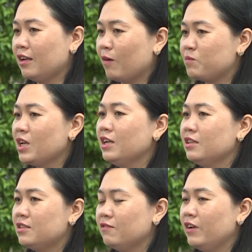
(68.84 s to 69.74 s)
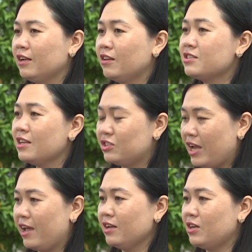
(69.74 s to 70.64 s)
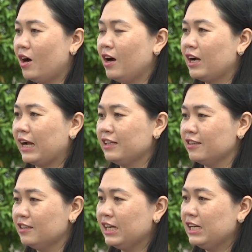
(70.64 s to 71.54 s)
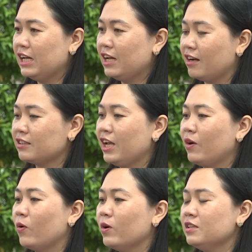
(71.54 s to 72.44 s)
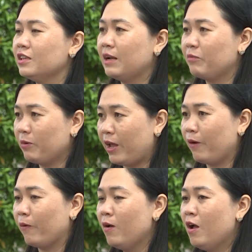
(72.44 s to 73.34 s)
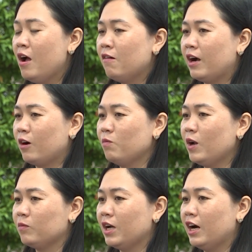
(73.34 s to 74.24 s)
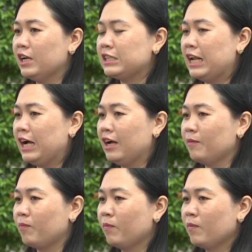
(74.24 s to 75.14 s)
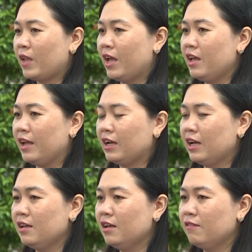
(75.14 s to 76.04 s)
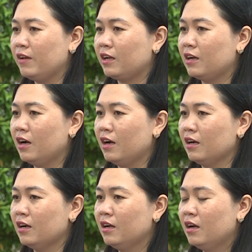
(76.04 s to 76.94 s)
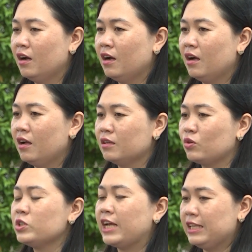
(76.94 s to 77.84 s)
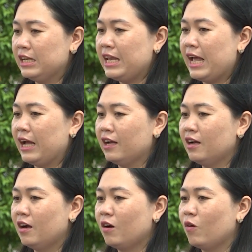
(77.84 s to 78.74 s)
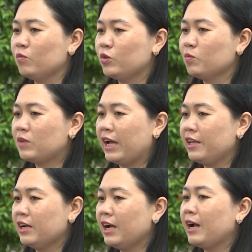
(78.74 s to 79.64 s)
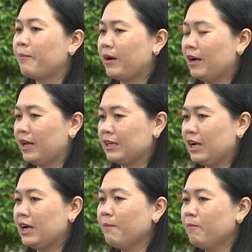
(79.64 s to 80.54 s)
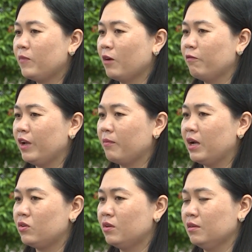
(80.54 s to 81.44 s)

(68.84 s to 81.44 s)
học sinh, sinh viên, thí sinh trẻ cho những cái đợt thi của những năm tiếp theo và cũng đồng thời là thể hiện cái việc tuổi trẻ tỉnh nhà cùng chung tay với các ngành các cấp trong việc mà